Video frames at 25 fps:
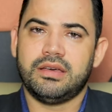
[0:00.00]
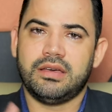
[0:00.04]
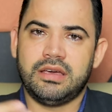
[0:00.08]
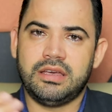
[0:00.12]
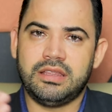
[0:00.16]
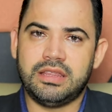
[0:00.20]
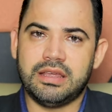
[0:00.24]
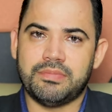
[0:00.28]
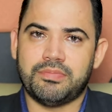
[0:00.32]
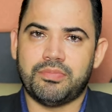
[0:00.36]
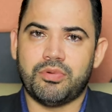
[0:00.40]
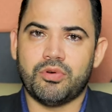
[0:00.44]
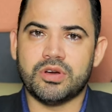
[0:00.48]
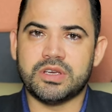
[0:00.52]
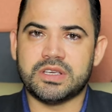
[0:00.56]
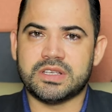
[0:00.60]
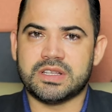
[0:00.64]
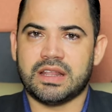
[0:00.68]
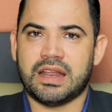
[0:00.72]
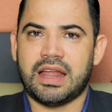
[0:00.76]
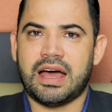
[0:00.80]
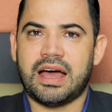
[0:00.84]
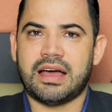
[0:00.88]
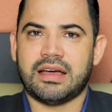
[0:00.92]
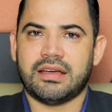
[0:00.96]
e depois
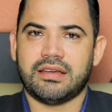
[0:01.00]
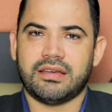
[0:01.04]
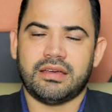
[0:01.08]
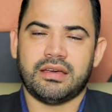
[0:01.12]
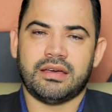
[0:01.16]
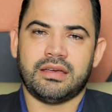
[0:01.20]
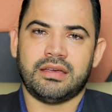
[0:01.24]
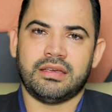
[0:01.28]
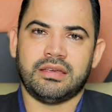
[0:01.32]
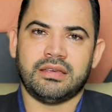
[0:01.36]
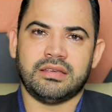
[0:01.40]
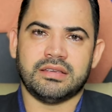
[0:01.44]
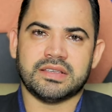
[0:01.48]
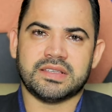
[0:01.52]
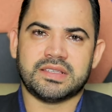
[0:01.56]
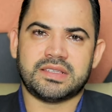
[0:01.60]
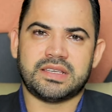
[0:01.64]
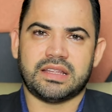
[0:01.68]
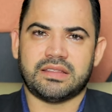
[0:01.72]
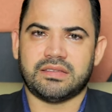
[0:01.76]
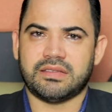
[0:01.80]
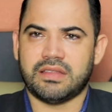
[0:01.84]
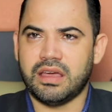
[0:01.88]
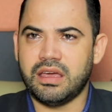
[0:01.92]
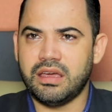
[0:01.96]
lá em
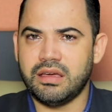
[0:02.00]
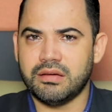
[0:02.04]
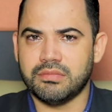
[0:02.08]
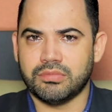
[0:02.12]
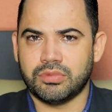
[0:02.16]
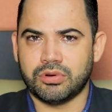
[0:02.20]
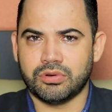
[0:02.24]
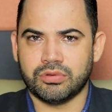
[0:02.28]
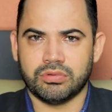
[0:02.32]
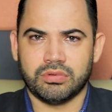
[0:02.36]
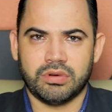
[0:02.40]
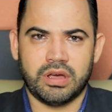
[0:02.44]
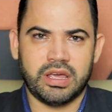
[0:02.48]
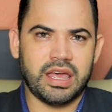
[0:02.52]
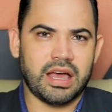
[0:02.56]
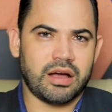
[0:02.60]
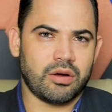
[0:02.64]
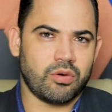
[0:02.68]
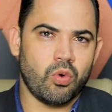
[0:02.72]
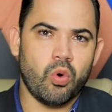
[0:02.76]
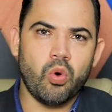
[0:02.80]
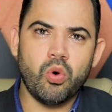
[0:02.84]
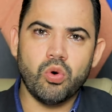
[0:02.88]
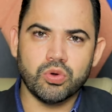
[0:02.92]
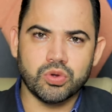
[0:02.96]
setembro, em
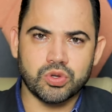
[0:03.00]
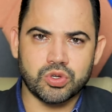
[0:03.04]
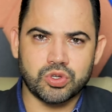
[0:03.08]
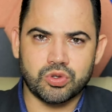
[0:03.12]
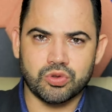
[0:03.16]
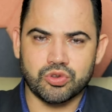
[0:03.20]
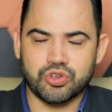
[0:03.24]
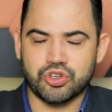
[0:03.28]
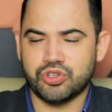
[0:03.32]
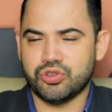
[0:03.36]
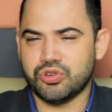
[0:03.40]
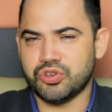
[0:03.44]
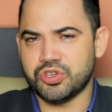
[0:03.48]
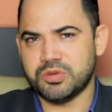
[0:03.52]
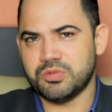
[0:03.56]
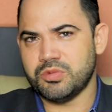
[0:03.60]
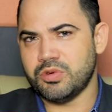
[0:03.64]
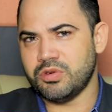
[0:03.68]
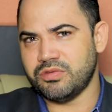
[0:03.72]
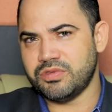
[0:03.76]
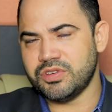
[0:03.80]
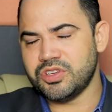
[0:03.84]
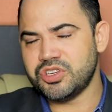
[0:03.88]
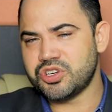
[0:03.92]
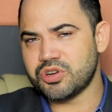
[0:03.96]
agosto de
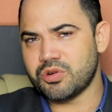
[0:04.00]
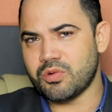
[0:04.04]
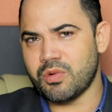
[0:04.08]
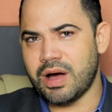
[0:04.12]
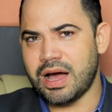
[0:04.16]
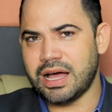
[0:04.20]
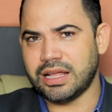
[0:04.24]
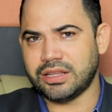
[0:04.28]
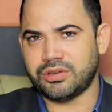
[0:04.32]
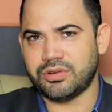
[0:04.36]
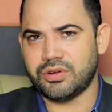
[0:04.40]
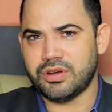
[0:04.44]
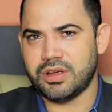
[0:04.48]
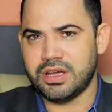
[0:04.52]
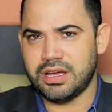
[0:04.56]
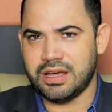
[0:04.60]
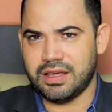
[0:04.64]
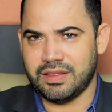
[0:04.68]
2024,